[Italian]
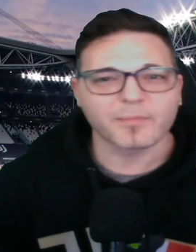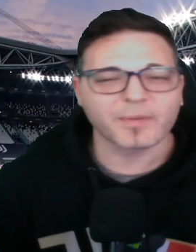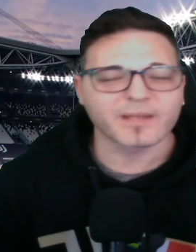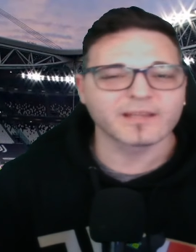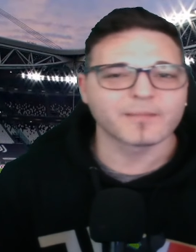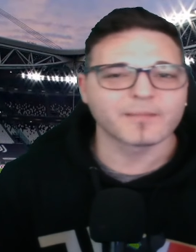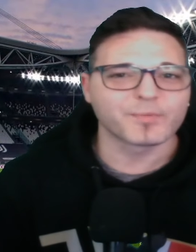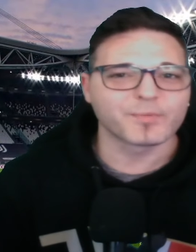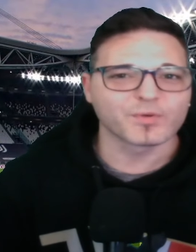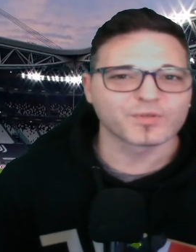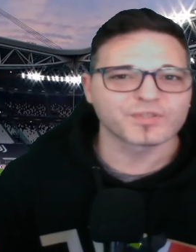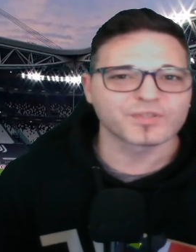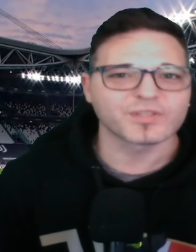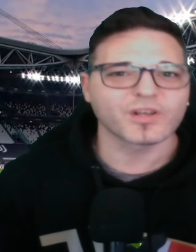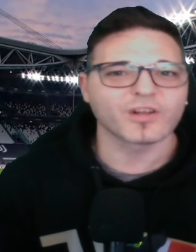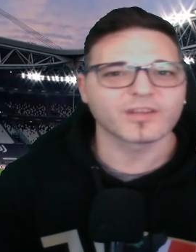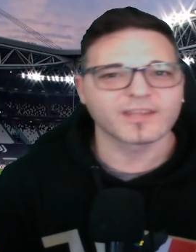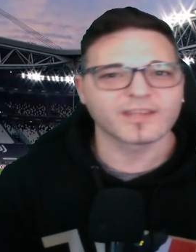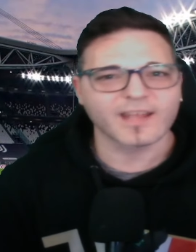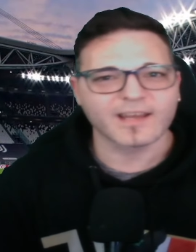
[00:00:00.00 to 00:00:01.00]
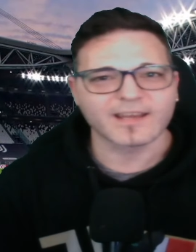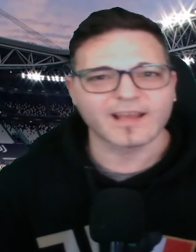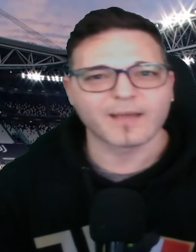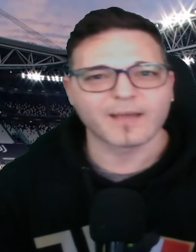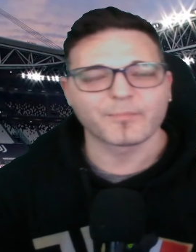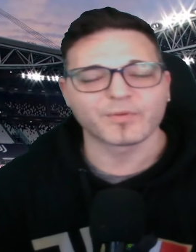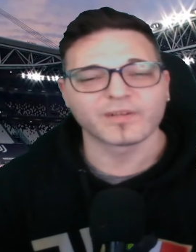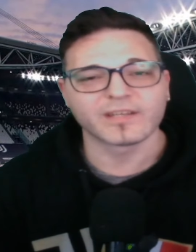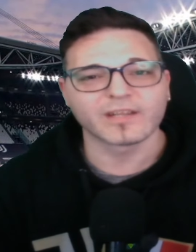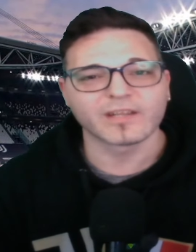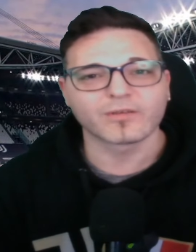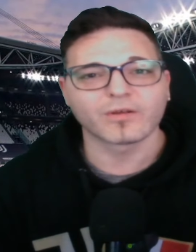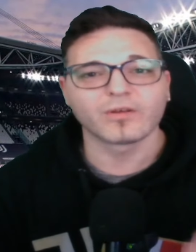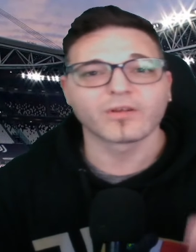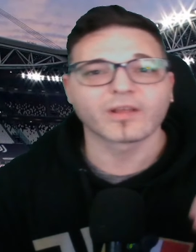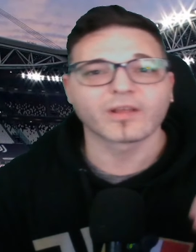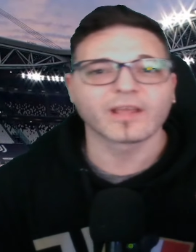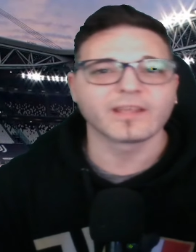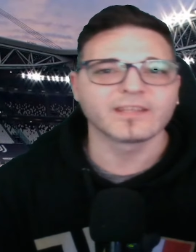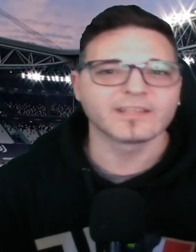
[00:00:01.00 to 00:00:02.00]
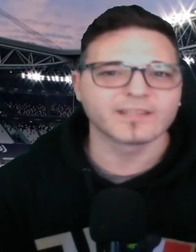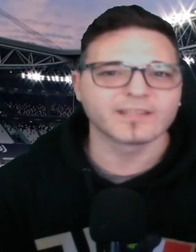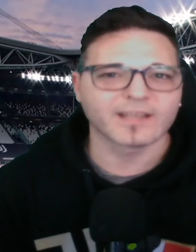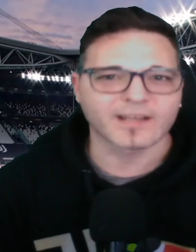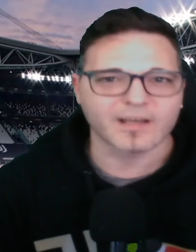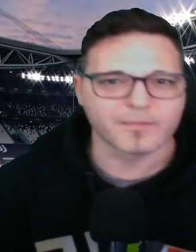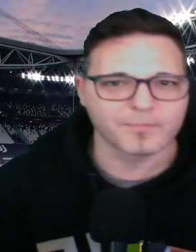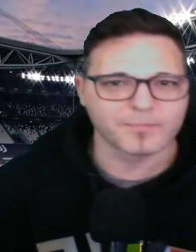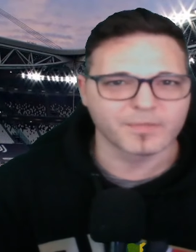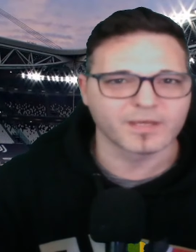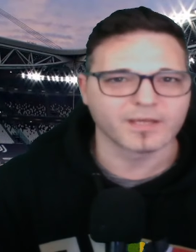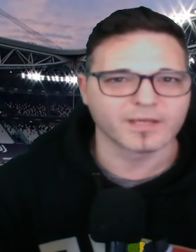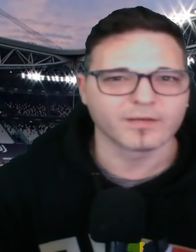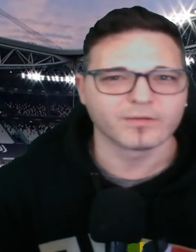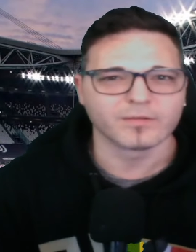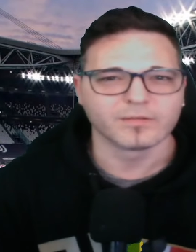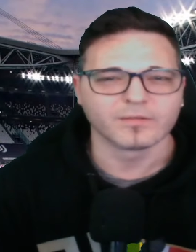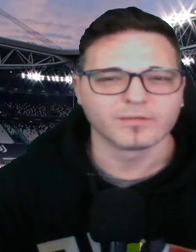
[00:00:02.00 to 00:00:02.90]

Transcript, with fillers: prende più soldi a Napoli di quello che gli darebbe